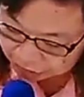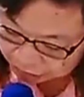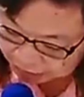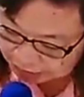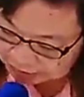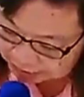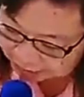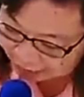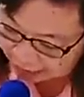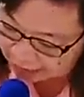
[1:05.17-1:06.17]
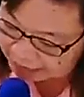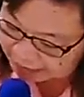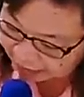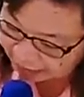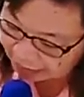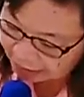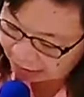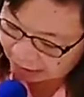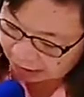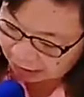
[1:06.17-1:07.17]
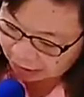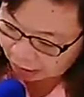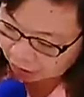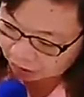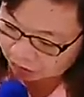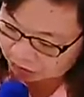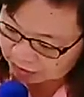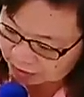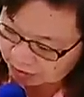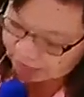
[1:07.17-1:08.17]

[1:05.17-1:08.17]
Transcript: 做 B 这个答案项，后者